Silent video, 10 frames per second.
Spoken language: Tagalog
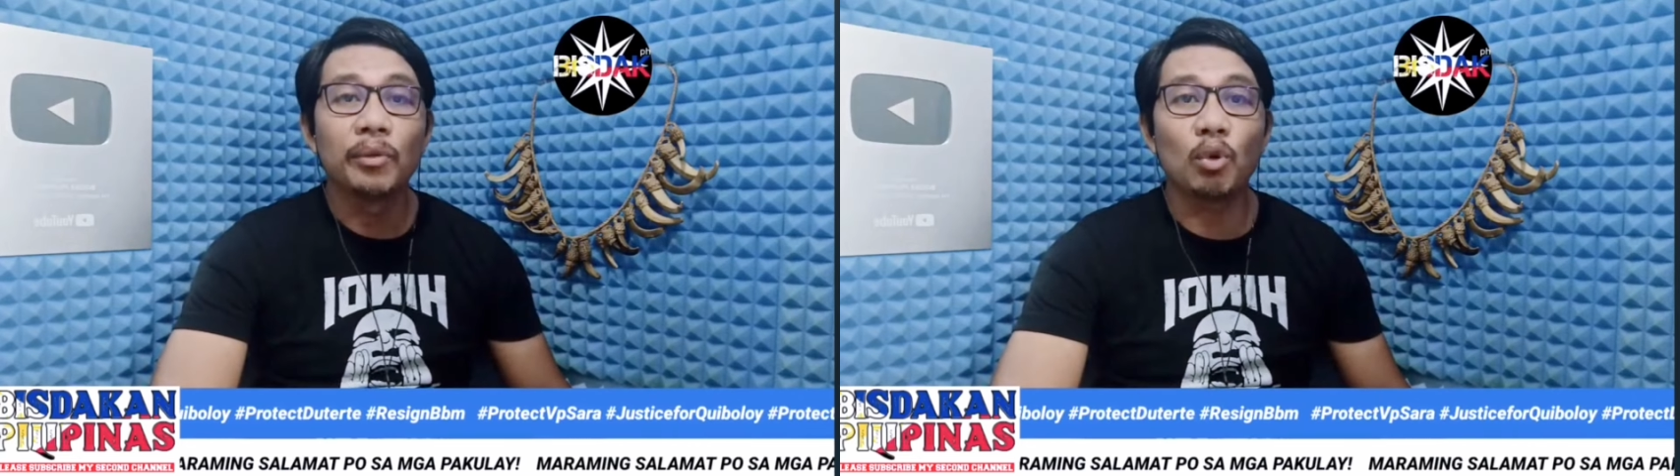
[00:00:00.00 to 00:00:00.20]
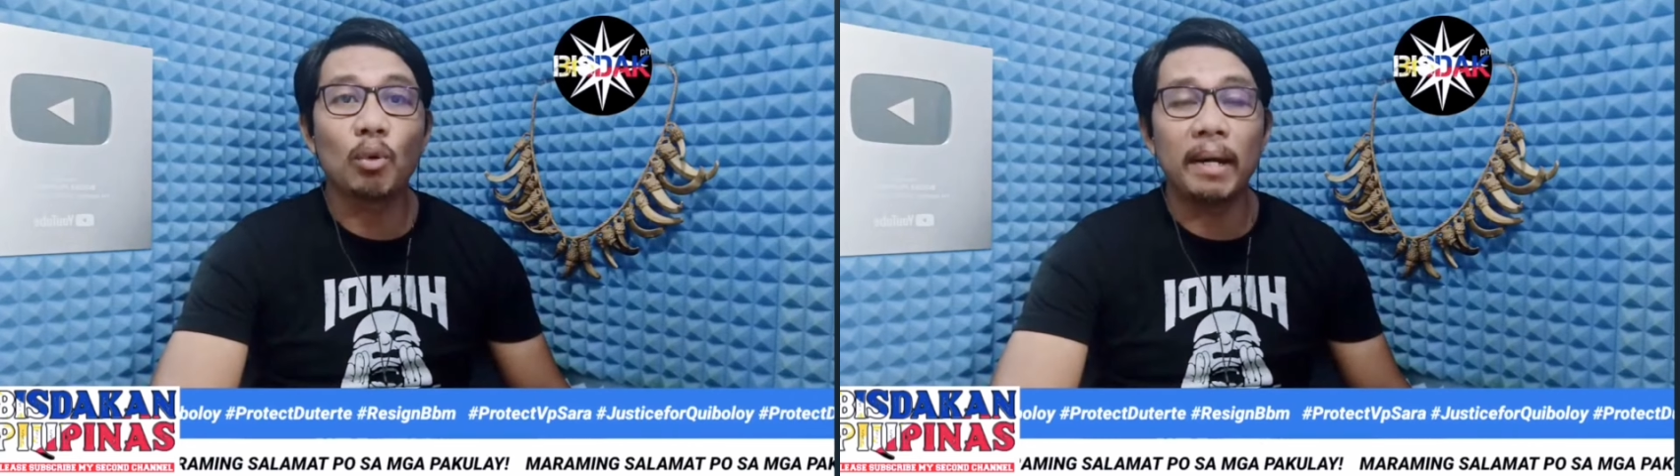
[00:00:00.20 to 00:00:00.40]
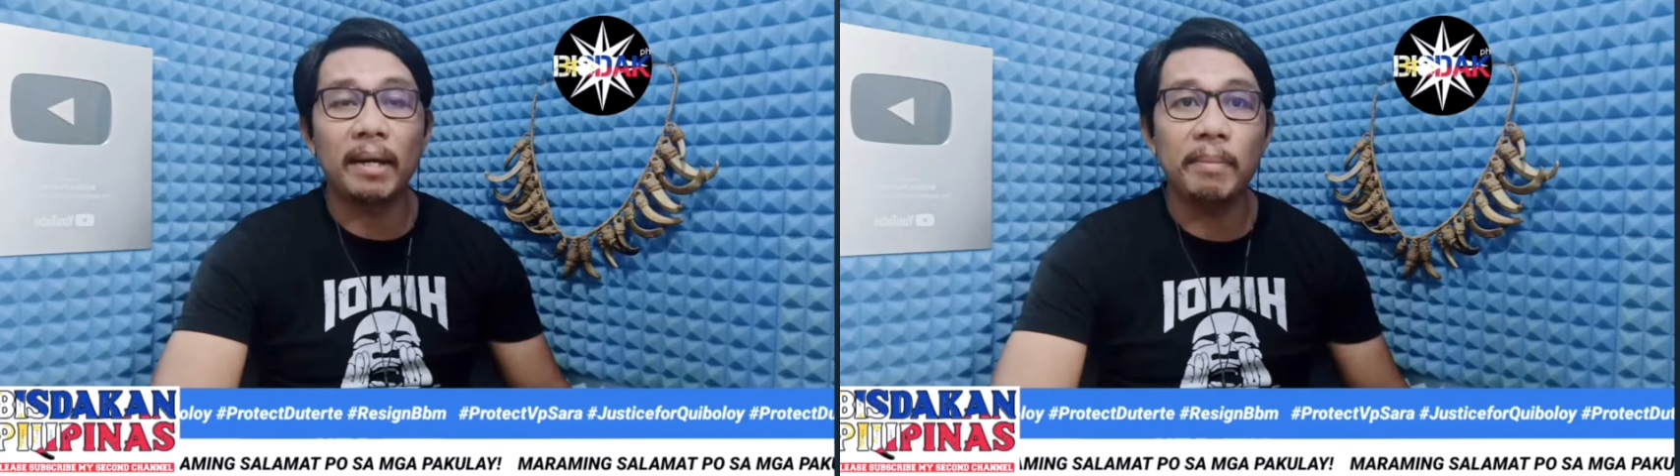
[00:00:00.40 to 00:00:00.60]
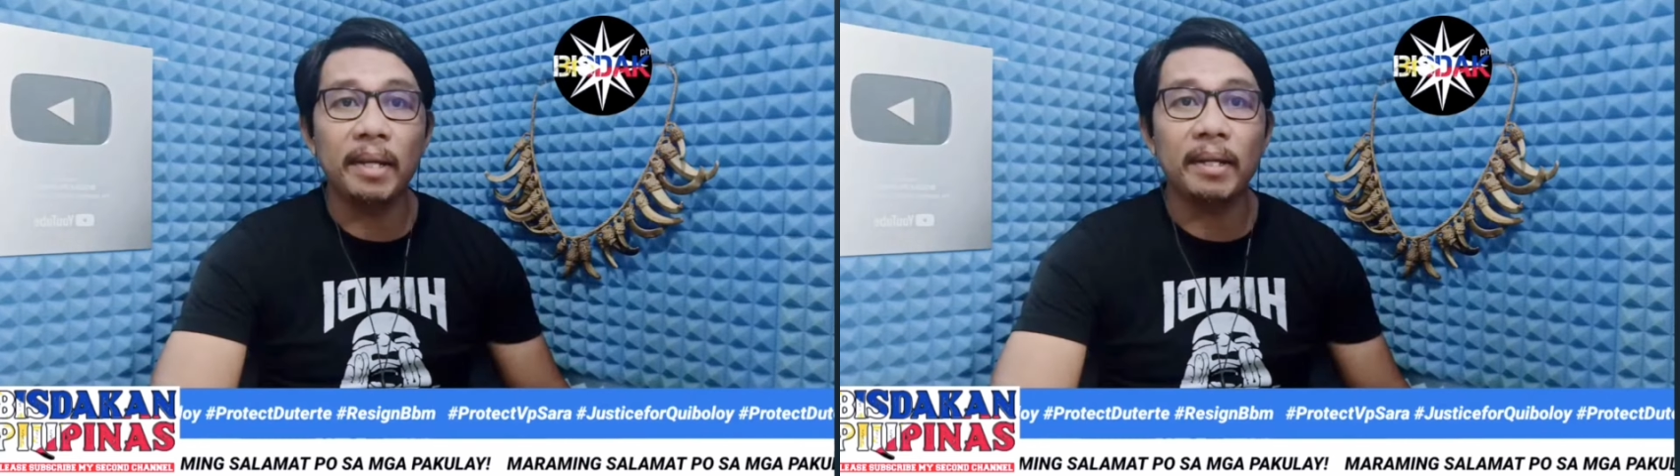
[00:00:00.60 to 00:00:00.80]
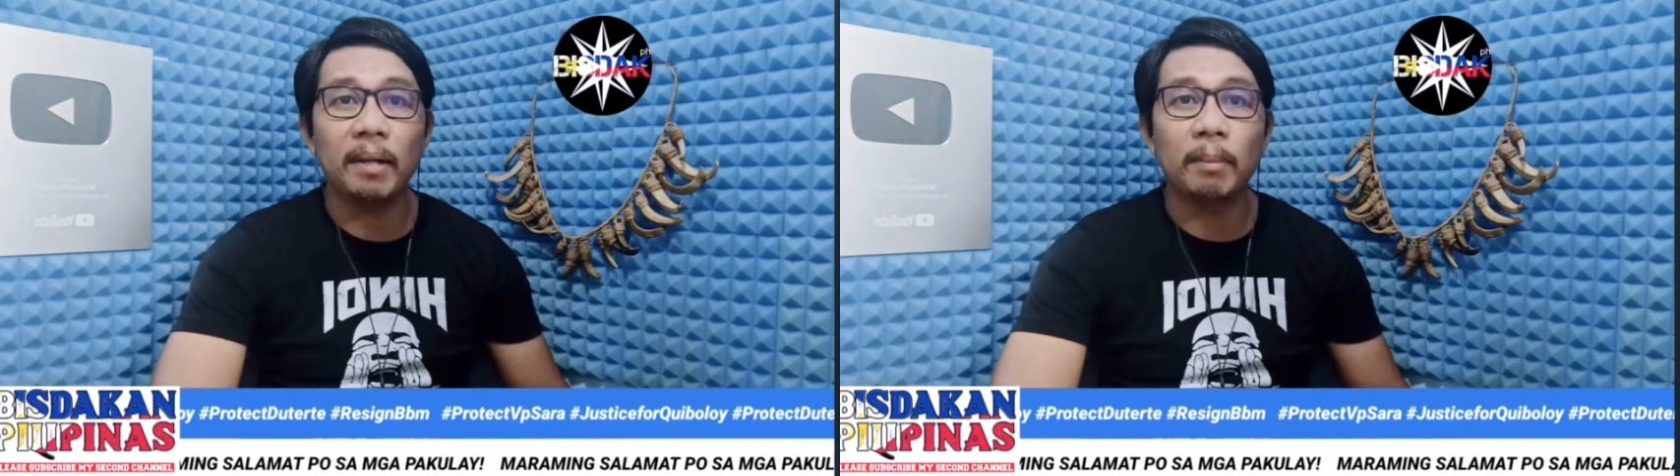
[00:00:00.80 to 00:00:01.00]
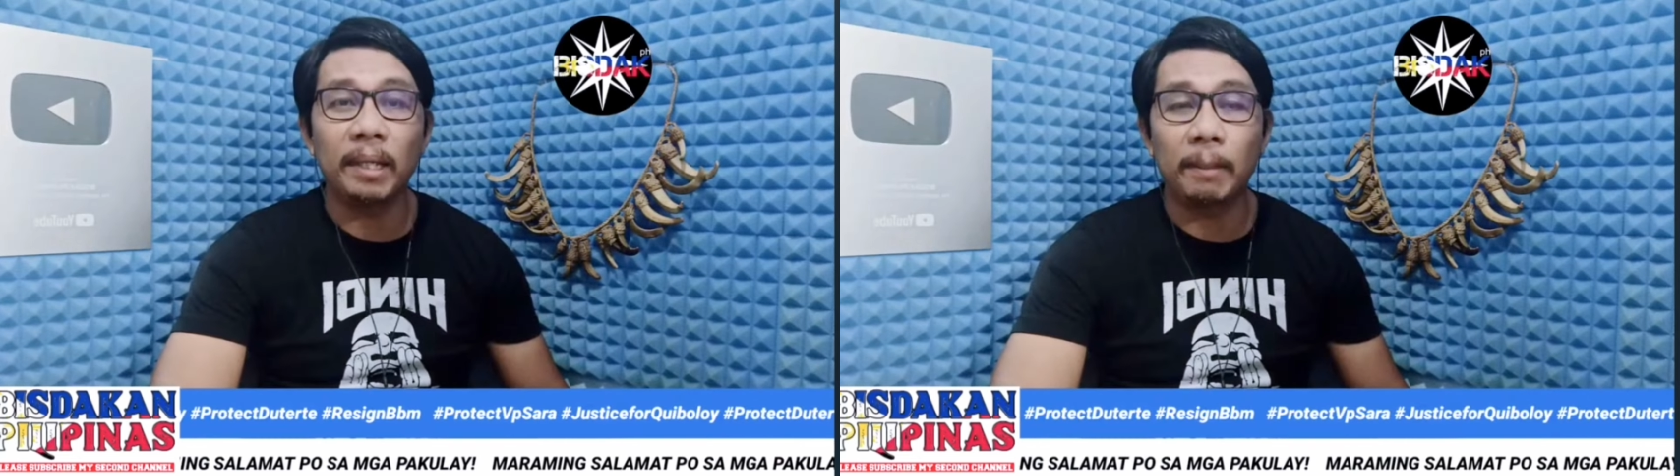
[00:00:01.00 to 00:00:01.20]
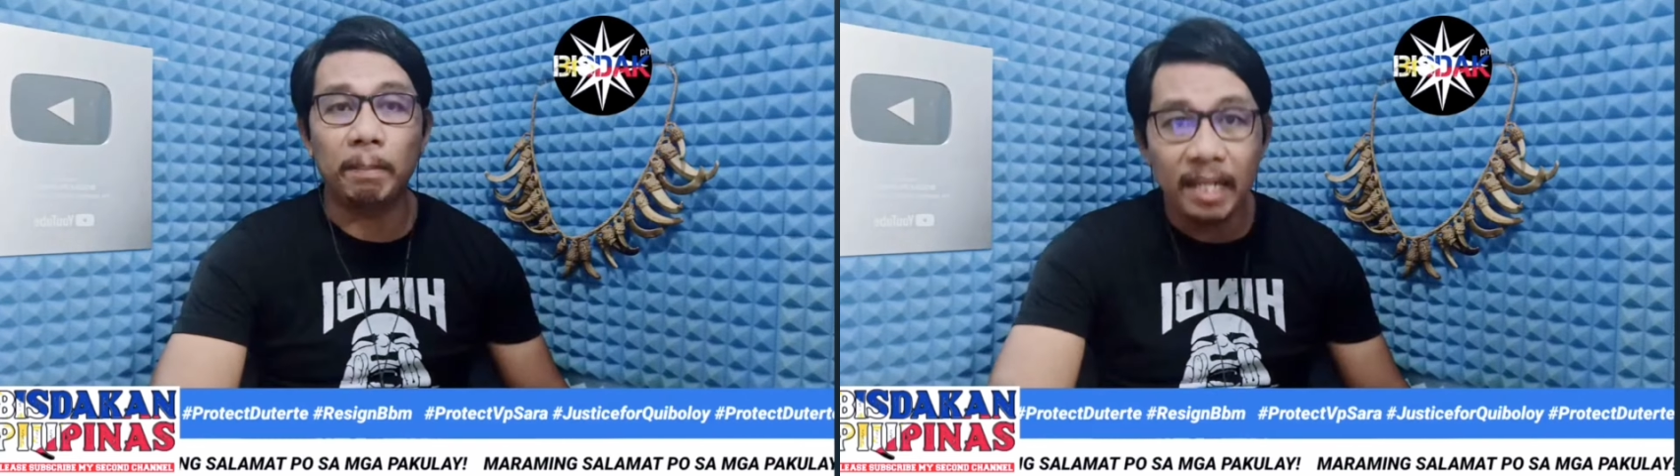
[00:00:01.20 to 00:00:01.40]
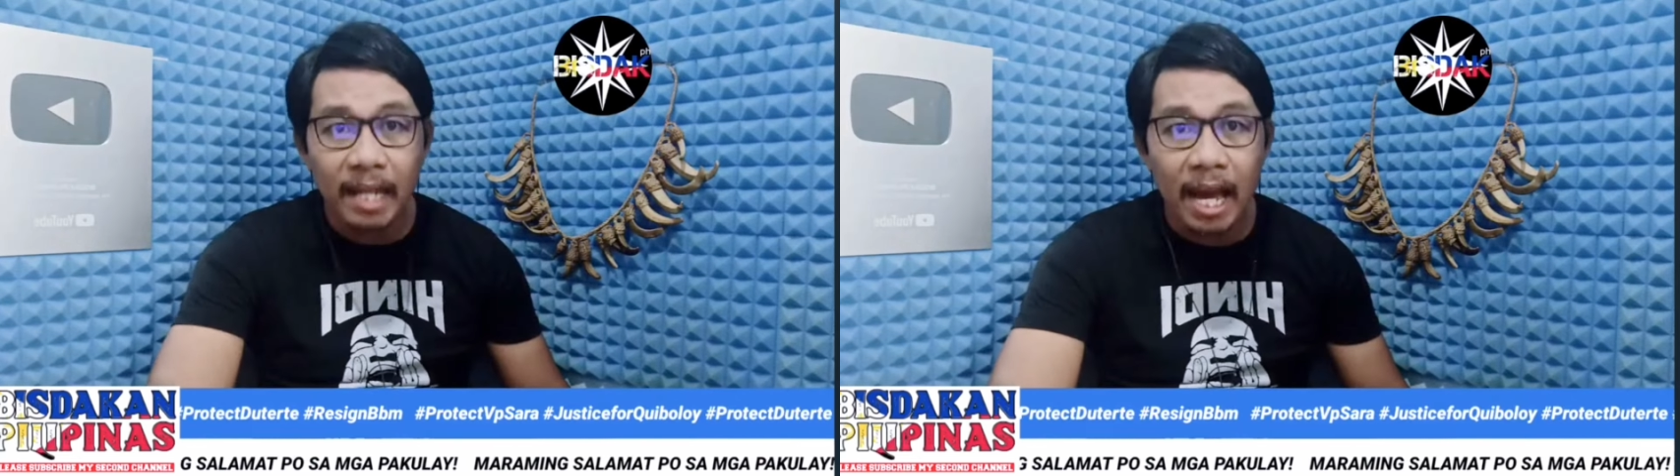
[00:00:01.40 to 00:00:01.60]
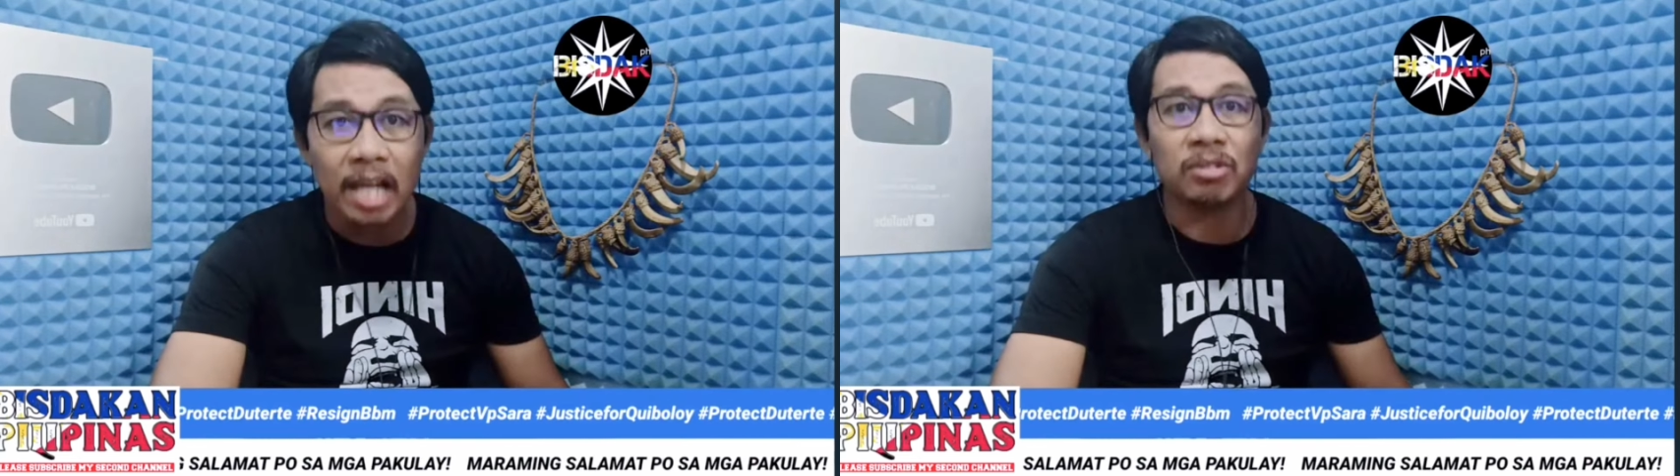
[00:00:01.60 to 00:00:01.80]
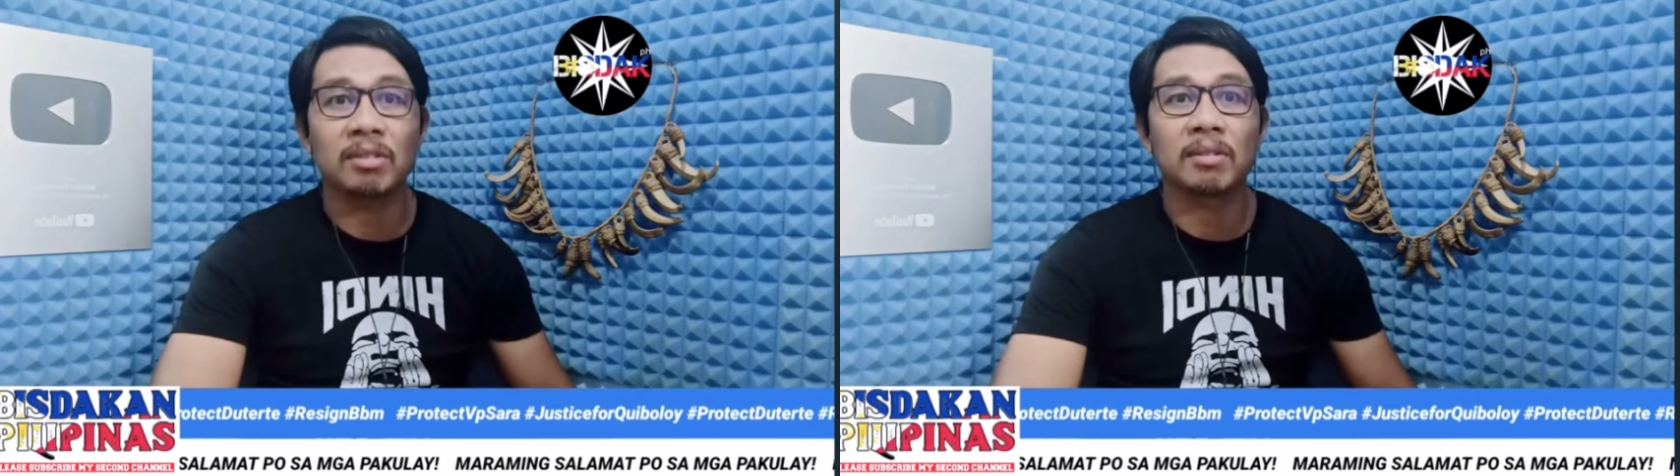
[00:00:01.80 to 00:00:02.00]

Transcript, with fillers: tumahimik ang Pilipinas